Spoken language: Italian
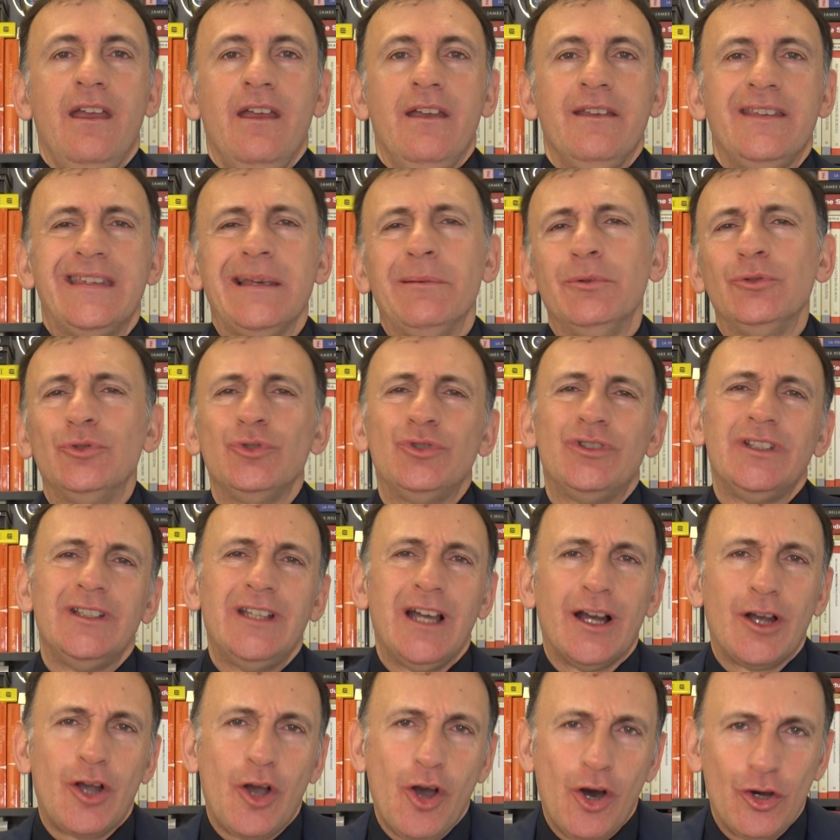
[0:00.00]
Siamo tutti
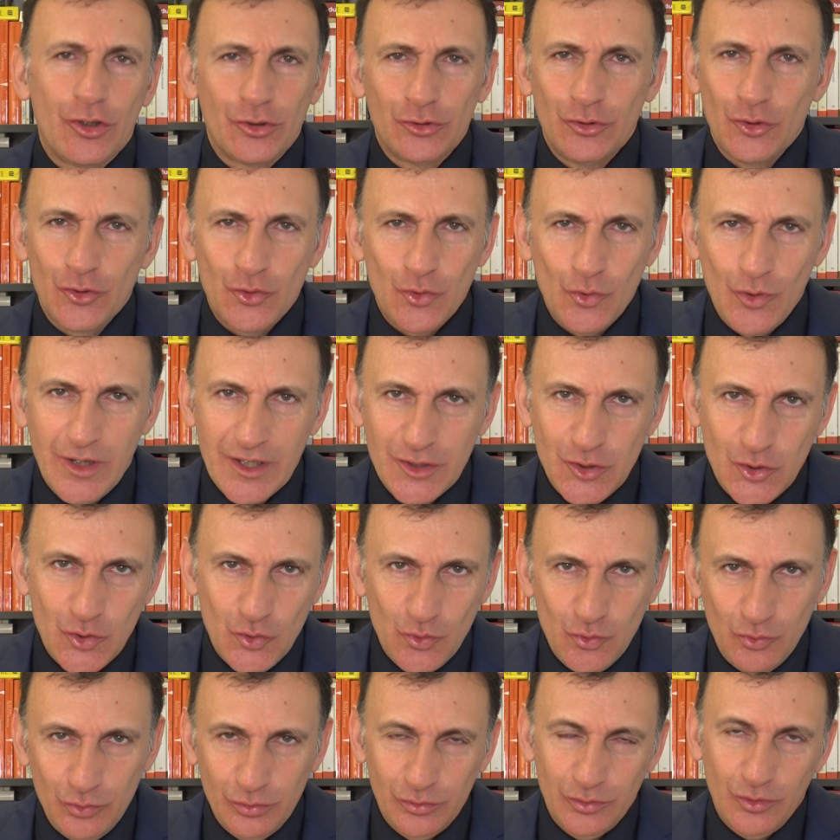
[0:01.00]
d'accordo
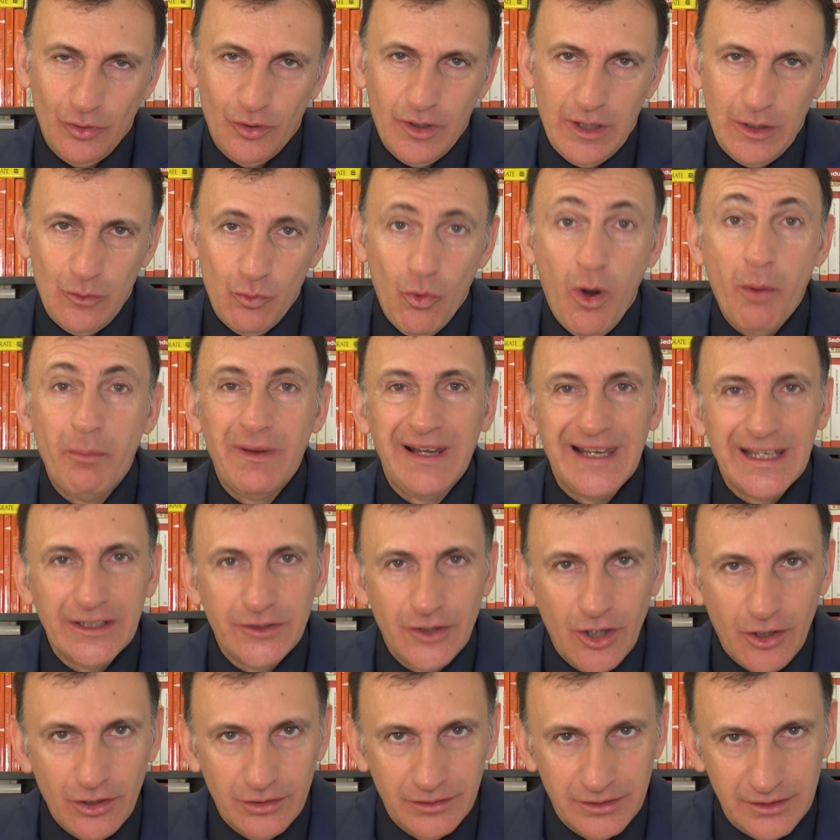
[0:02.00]
sull'assunto che l'uomo e la
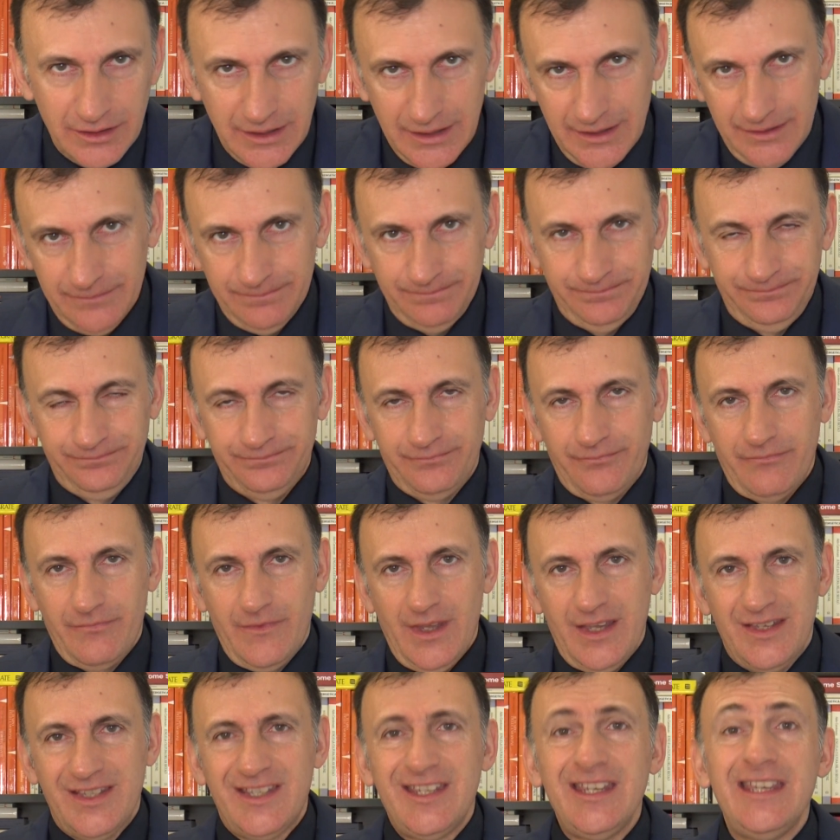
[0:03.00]
donna
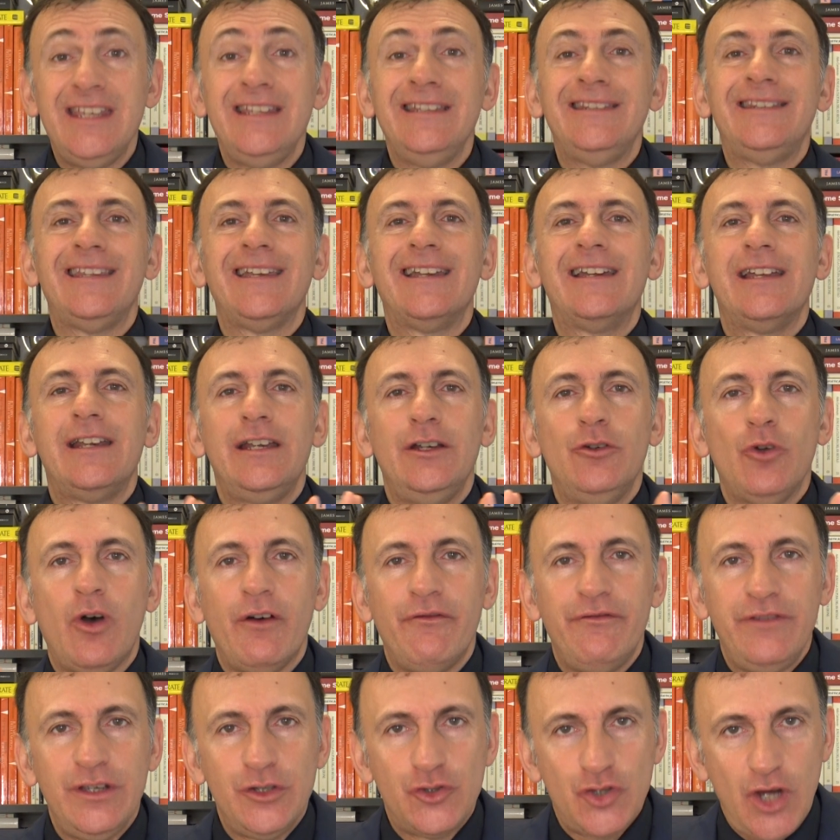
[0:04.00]
si integrino
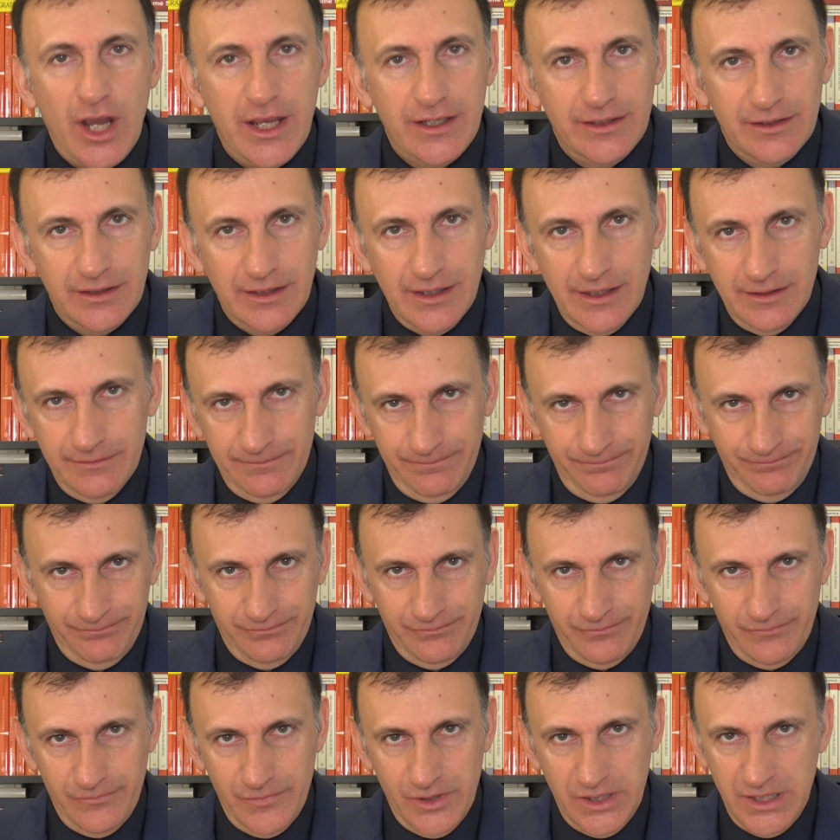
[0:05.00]
a vicenda,
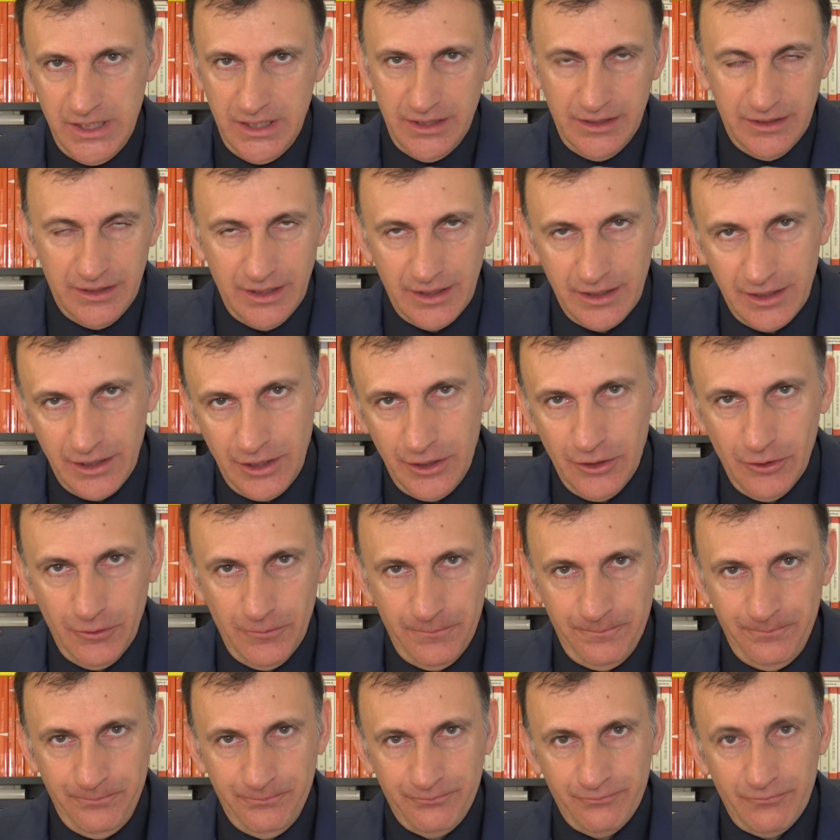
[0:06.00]
si integrino.
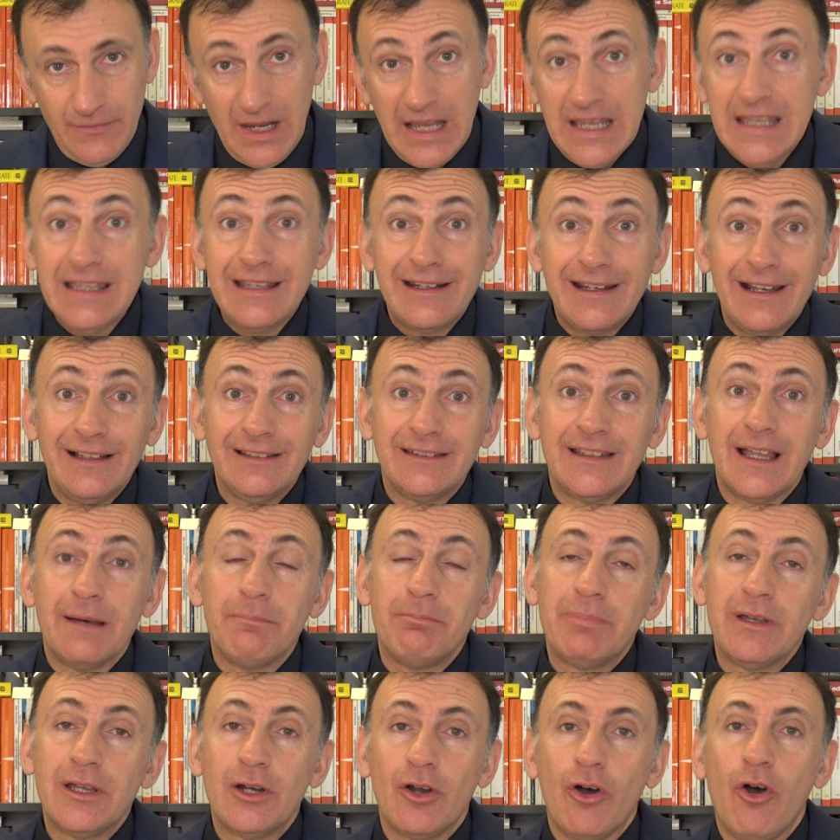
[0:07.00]
In realtà
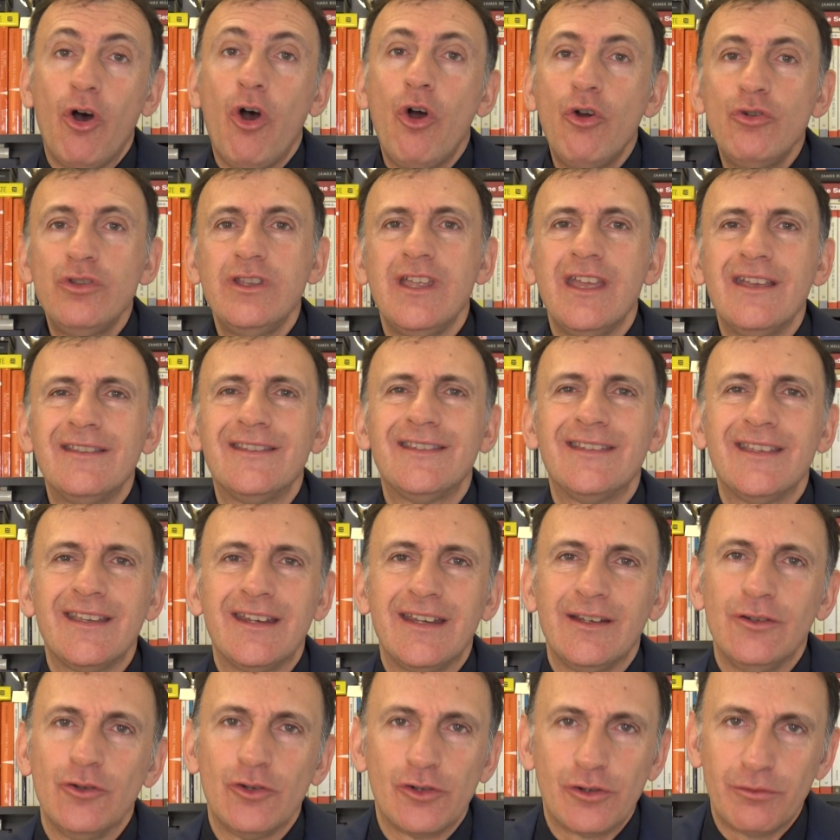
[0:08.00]
però ogni
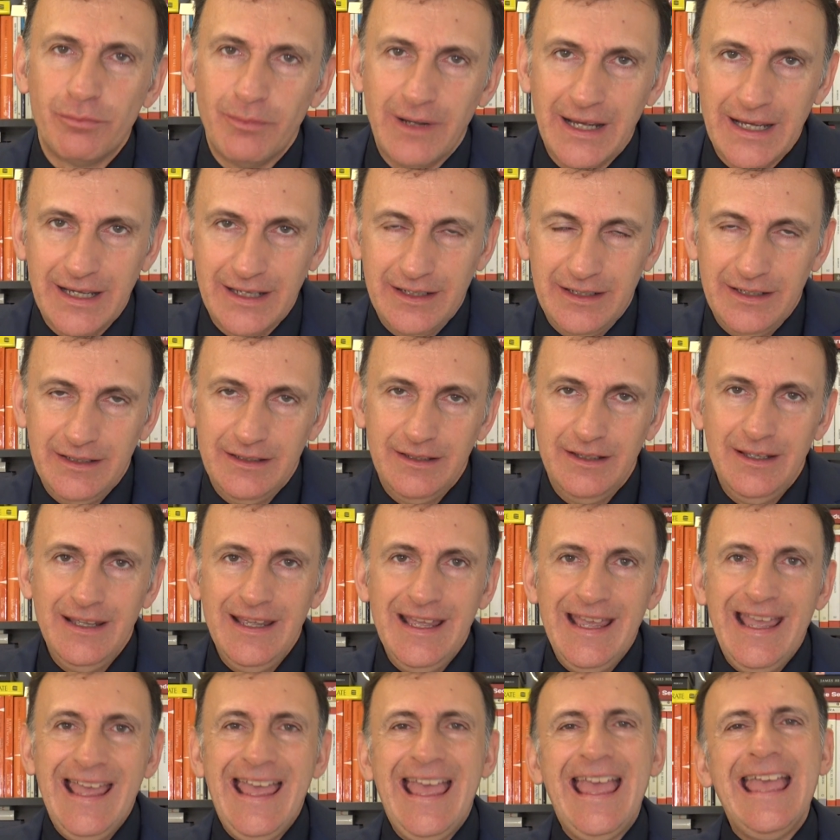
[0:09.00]
essere normale
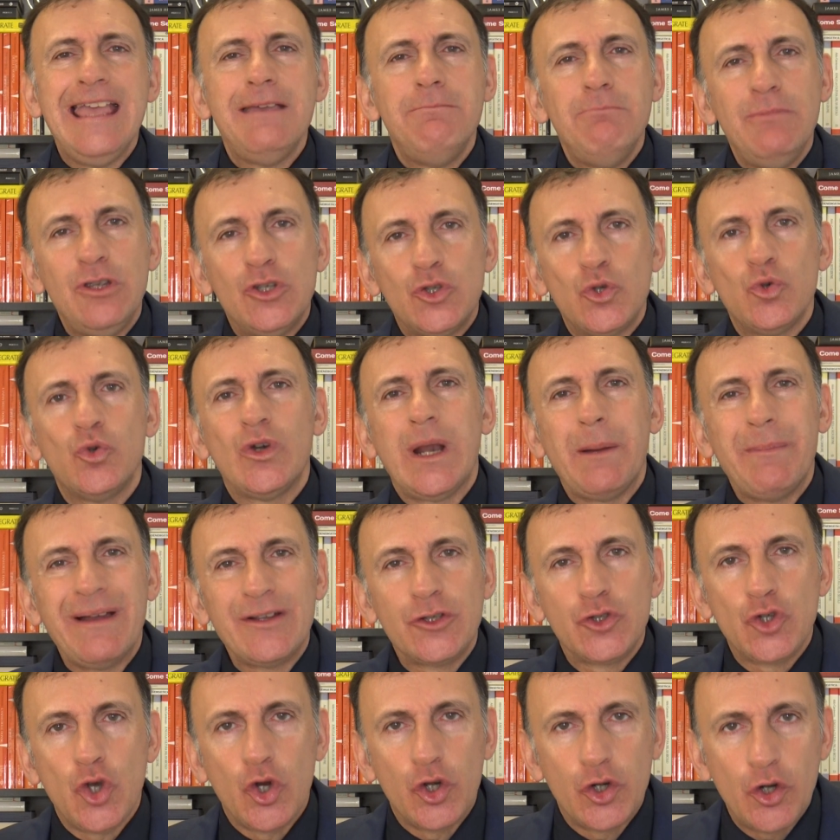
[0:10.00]
è in misura
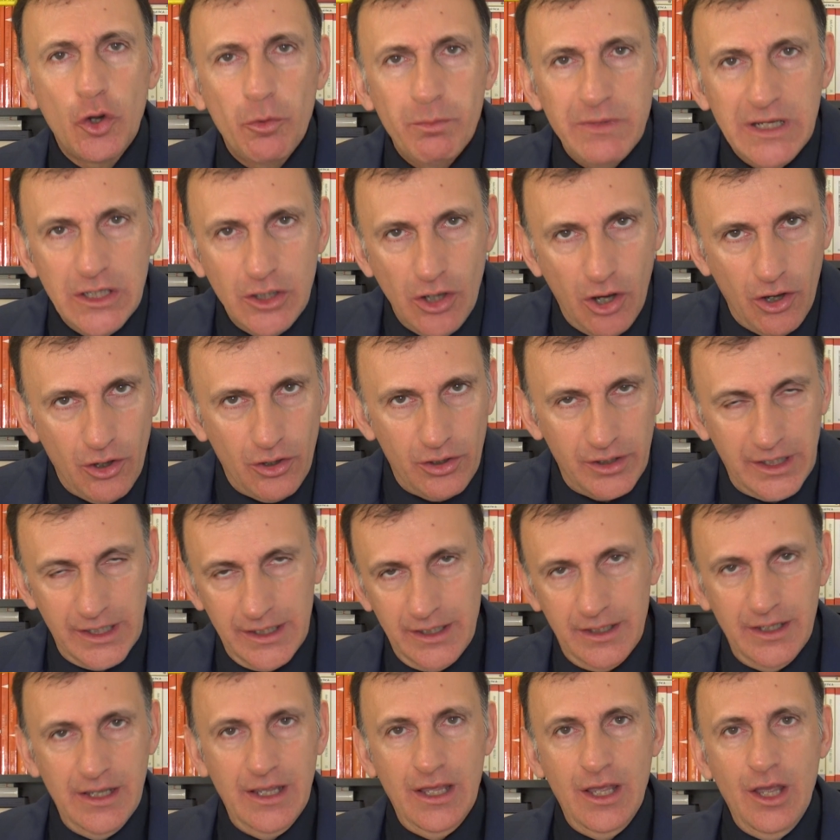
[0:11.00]
maggiore o
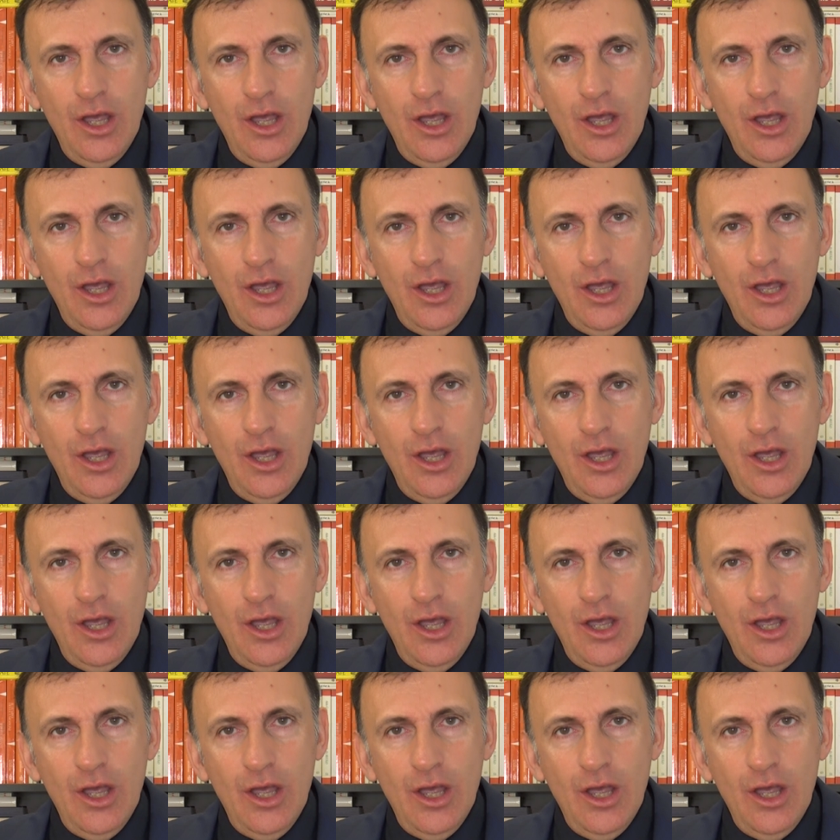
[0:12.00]
minore